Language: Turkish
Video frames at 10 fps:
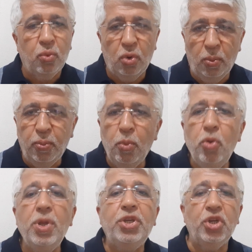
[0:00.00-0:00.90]
Toplum
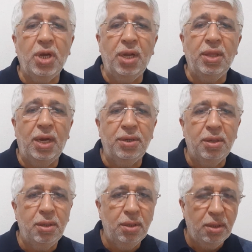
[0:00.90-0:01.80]
önüne çıkanlar,
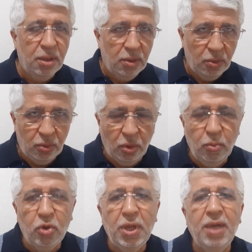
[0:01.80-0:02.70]
rol
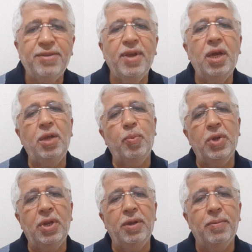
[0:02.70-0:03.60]
model
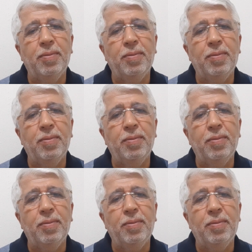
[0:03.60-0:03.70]
sahipleri,